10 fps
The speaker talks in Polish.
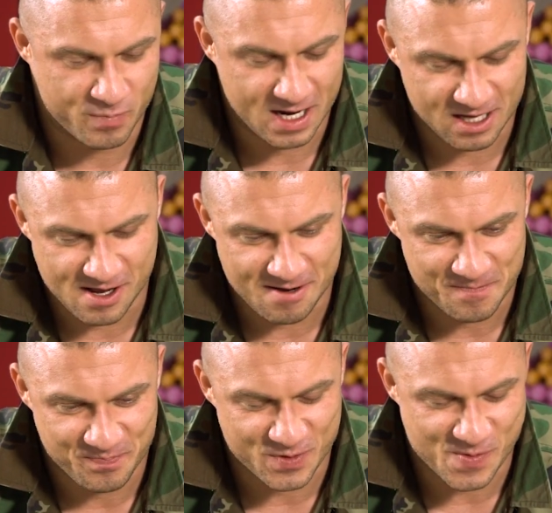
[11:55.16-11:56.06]
Barki,
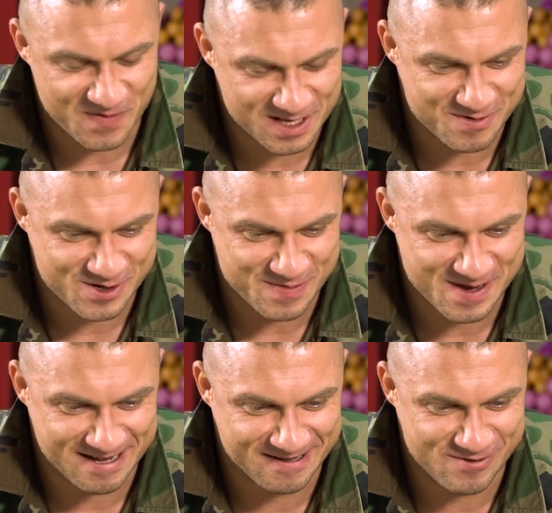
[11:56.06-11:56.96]
to powiedzmy
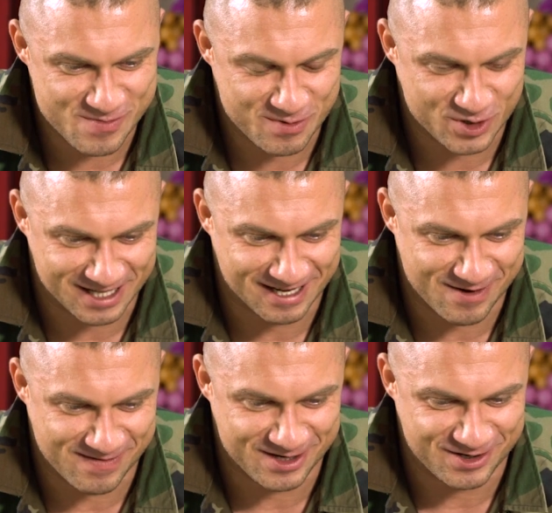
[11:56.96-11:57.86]
sobie, lubię
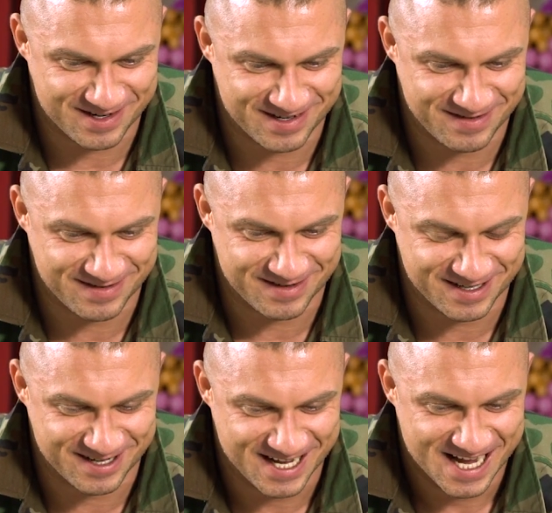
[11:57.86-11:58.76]
przyatakować yy,
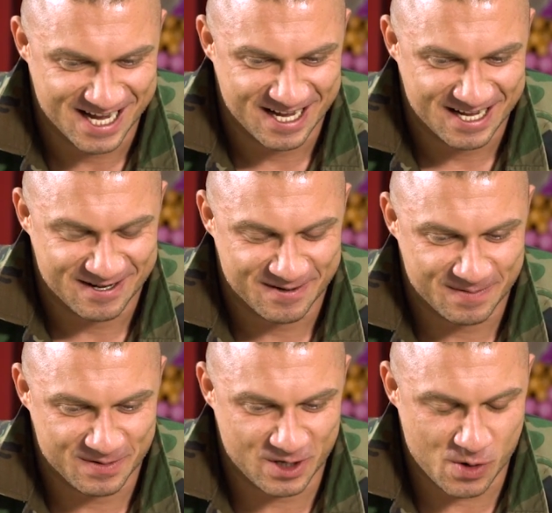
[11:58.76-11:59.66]

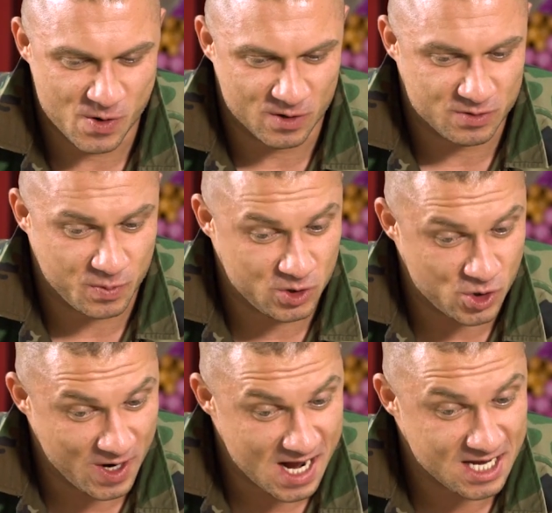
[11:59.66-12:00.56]
e, e, robiąc
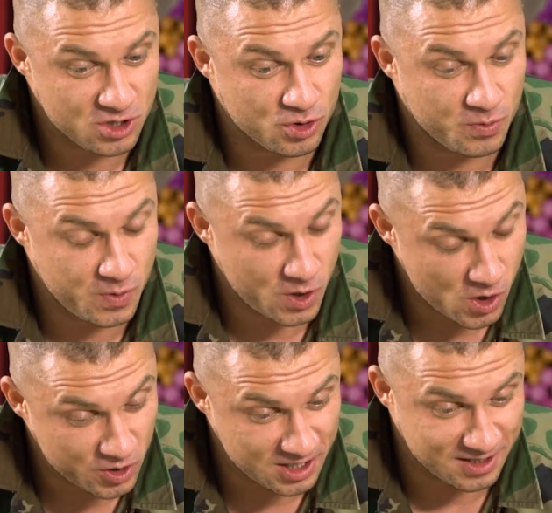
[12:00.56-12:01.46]
podciąganie do
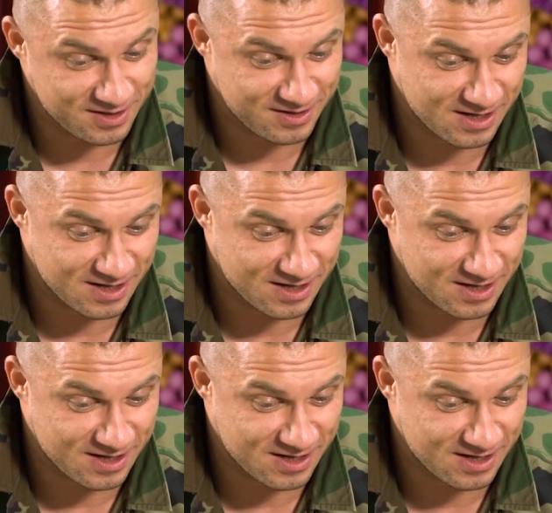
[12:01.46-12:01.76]
brody,